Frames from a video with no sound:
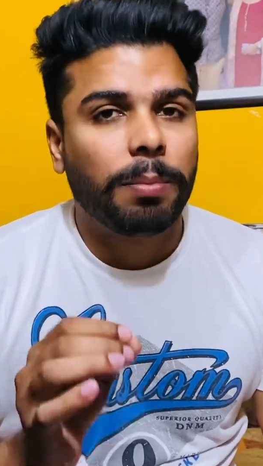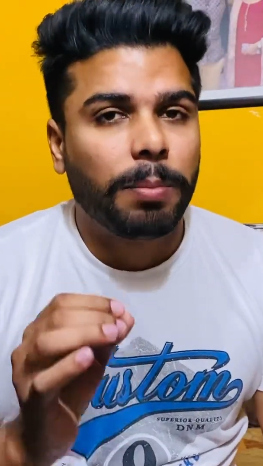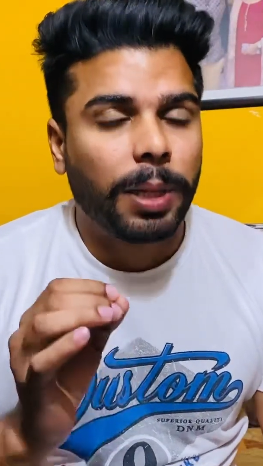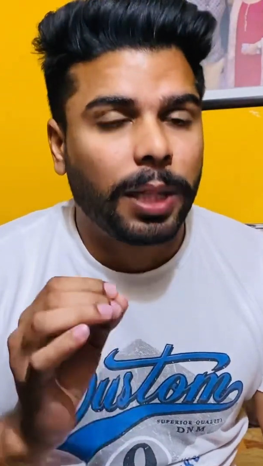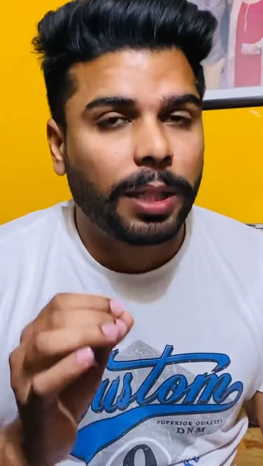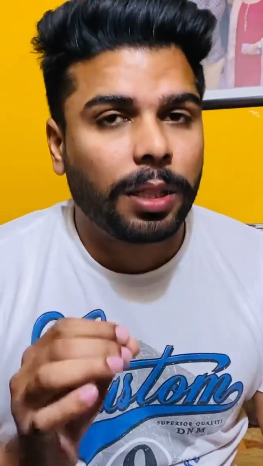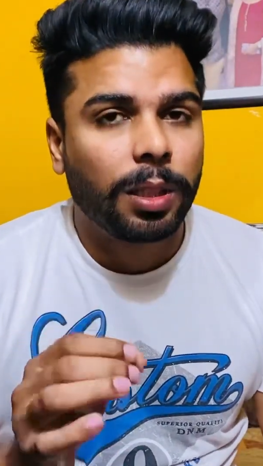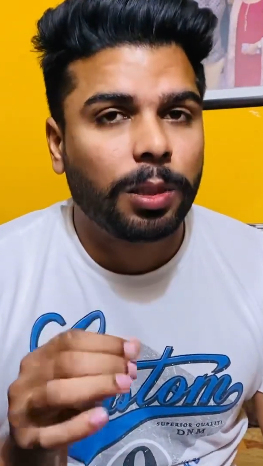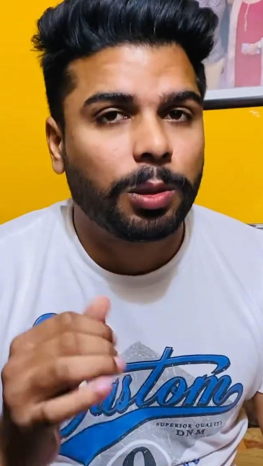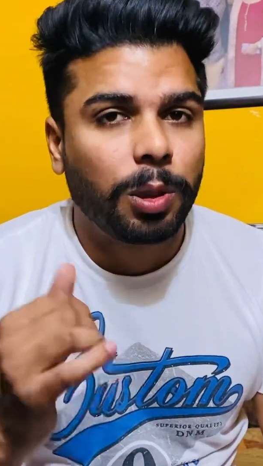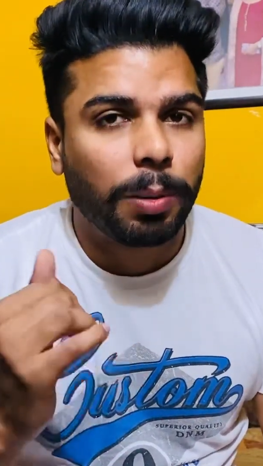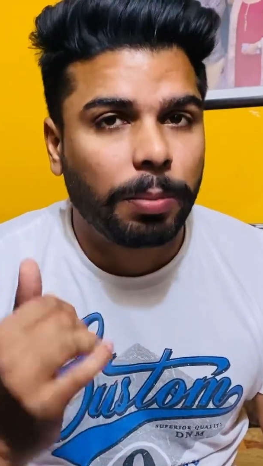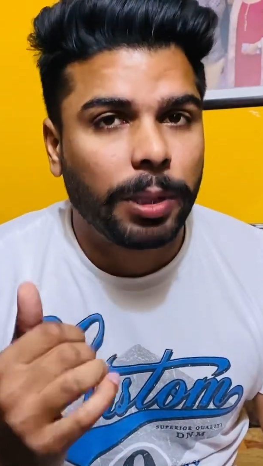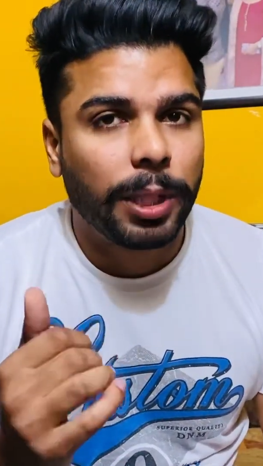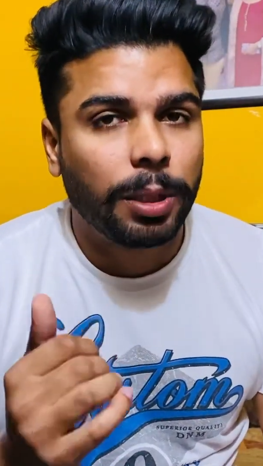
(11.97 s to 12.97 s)
मेडिकल जो
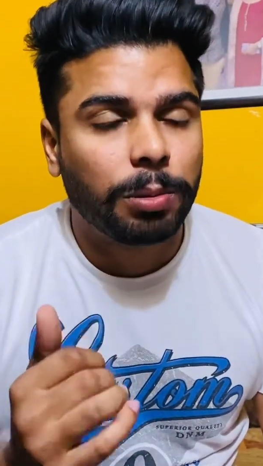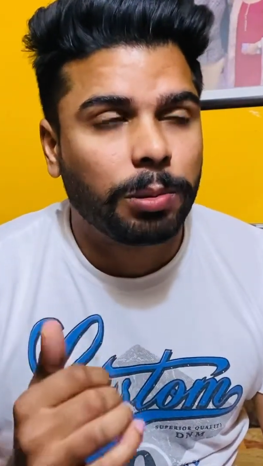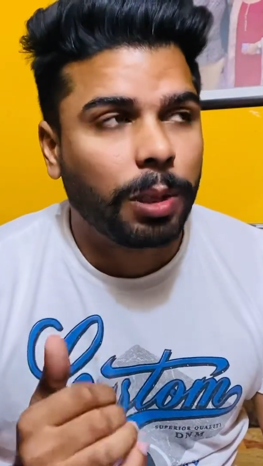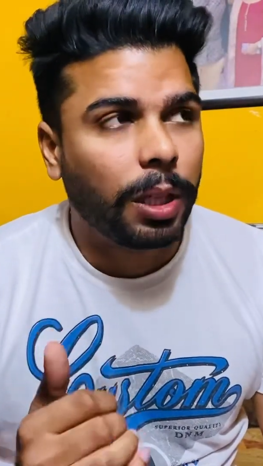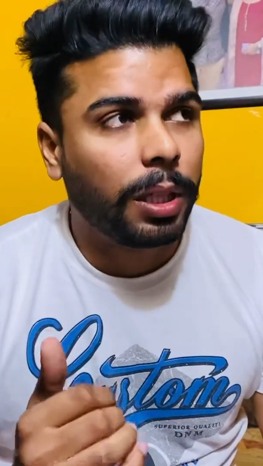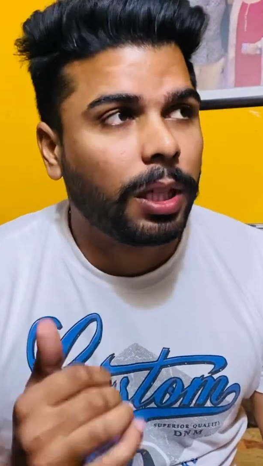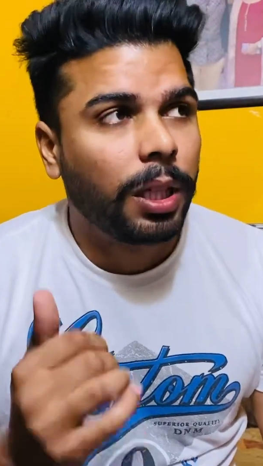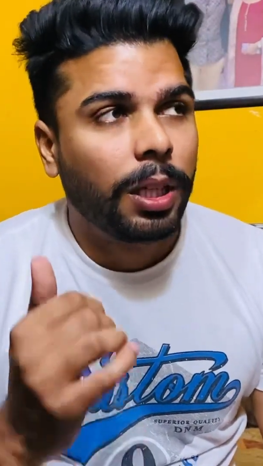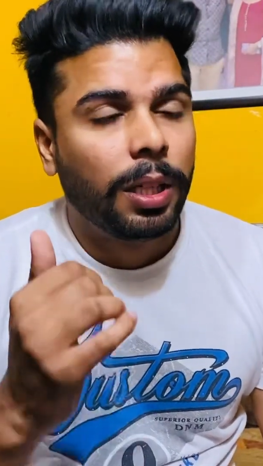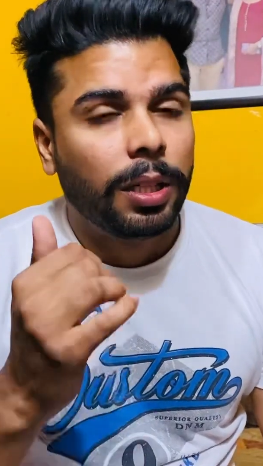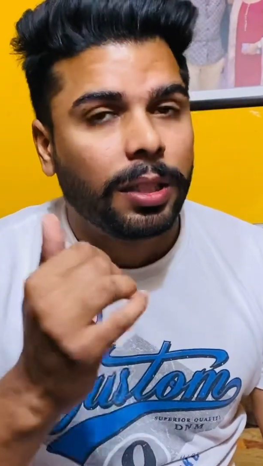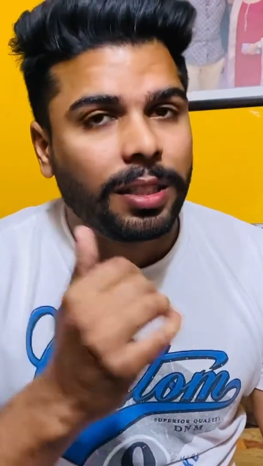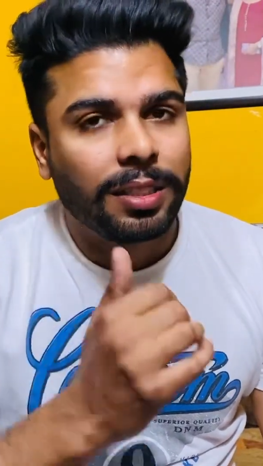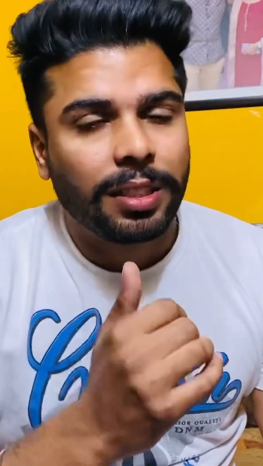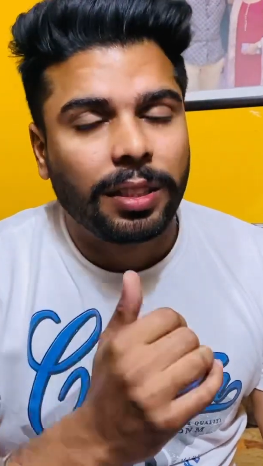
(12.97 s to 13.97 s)
अपडेट हुआ है
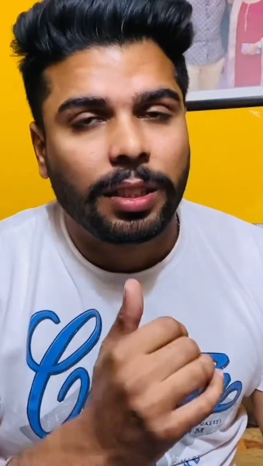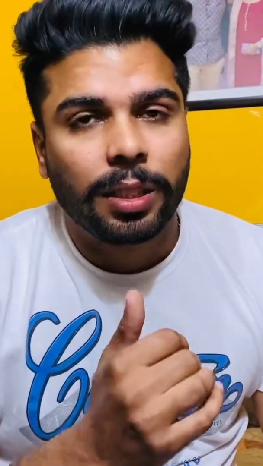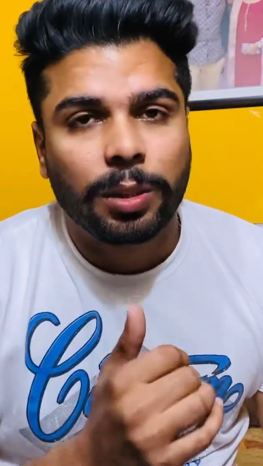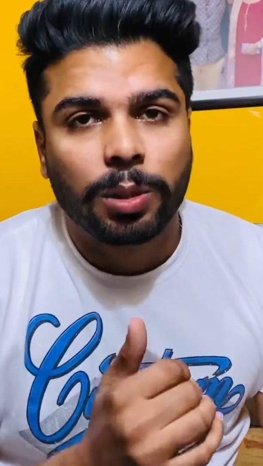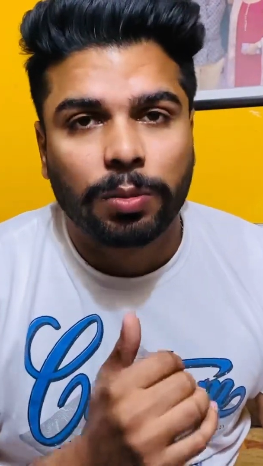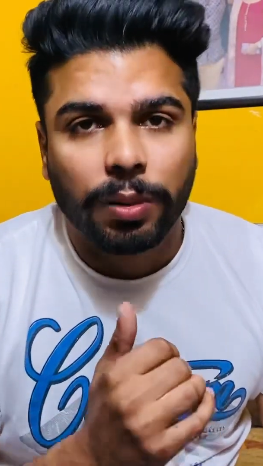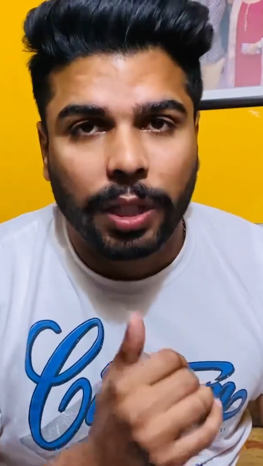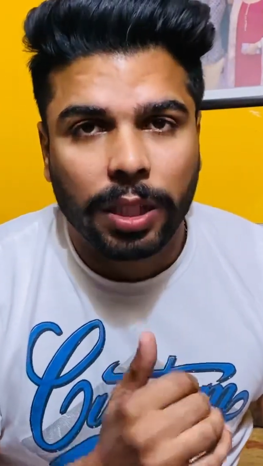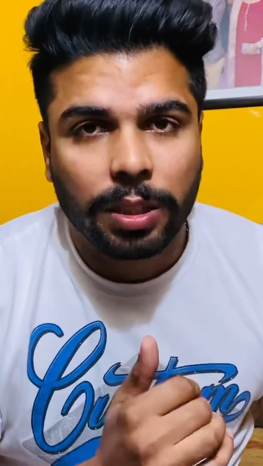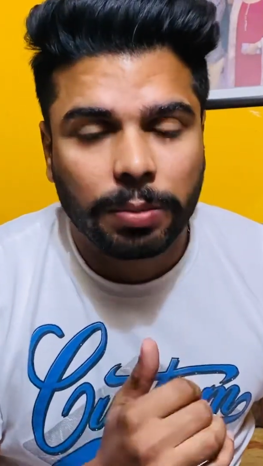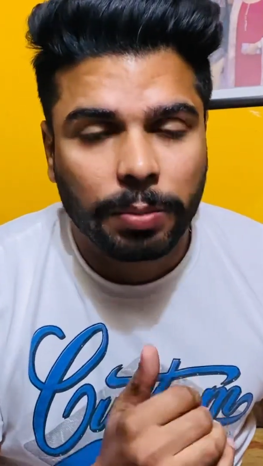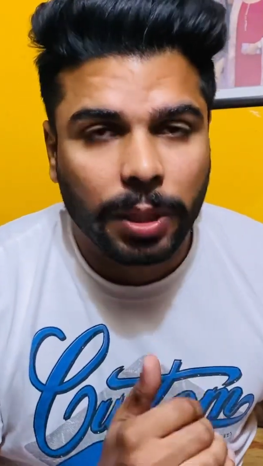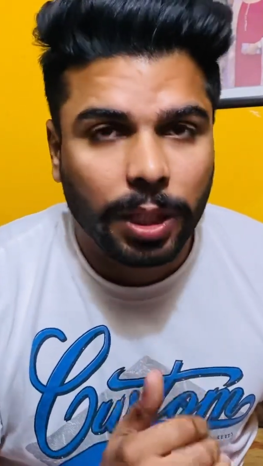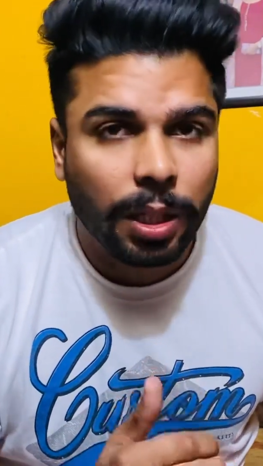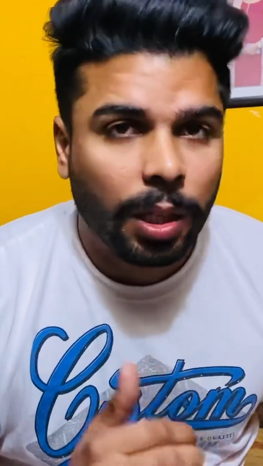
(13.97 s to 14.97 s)
रिसेंटली जो फाइल्स में